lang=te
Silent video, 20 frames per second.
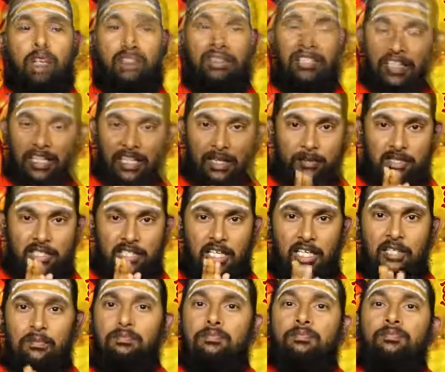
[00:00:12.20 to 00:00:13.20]
అందరికీ
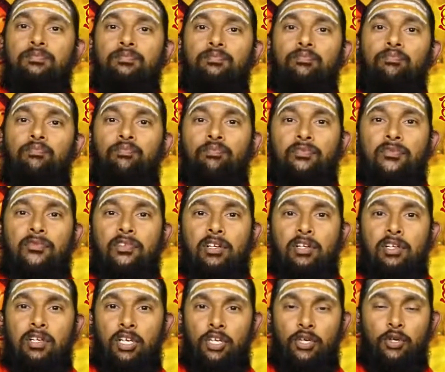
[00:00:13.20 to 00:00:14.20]
నమస్కారం
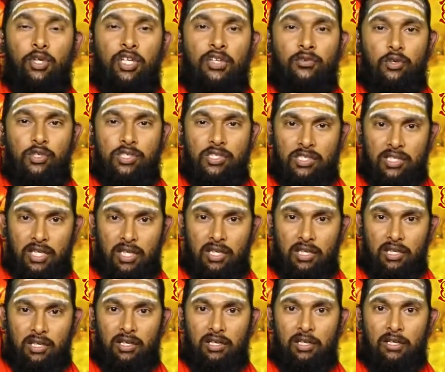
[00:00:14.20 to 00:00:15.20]
లియో డివోషనల్
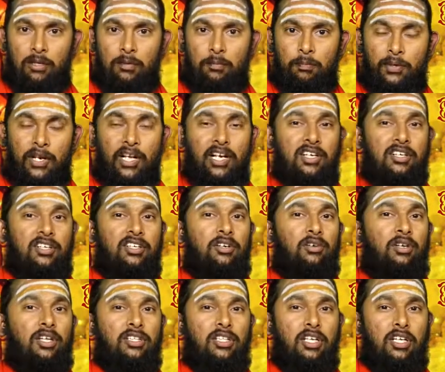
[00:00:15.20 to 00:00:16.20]

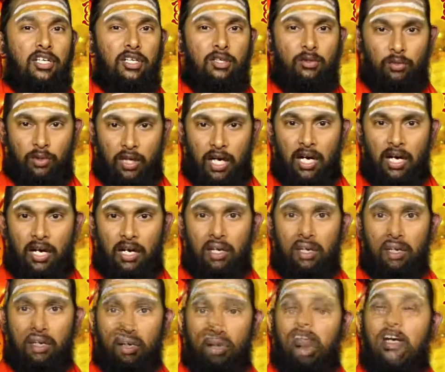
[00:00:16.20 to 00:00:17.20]
ప్రేక్షకులందరికీ కూడా
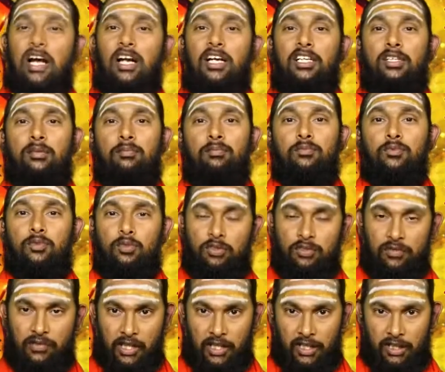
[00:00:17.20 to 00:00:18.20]
స్వాగతం
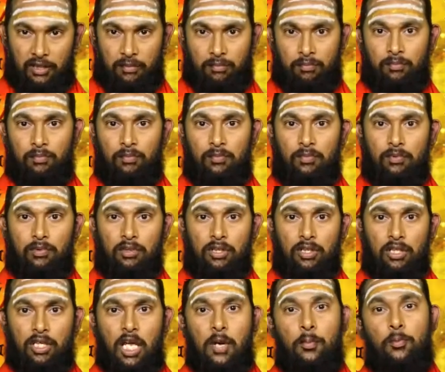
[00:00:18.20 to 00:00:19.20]
సుస్వాగతం
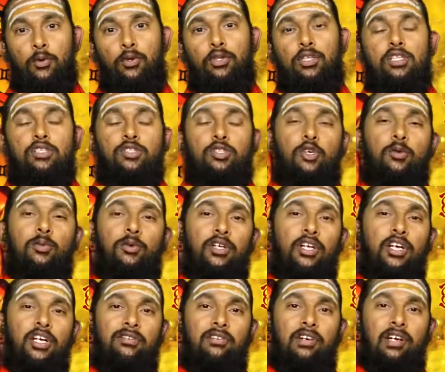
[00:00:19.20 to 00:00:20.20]
ఇప్పుడు
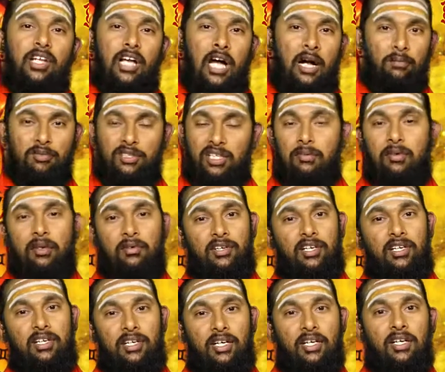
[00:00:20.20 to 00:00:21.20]
తెలుసుకోబోయేటువంటి అంశం
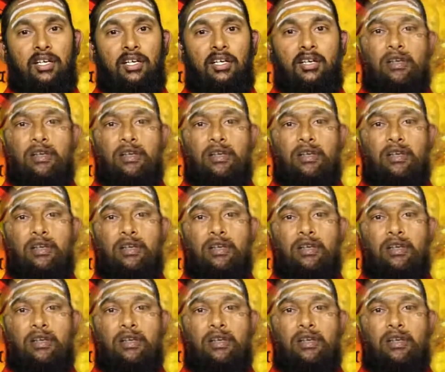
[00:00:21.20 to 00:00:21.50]
ఏమిటంటే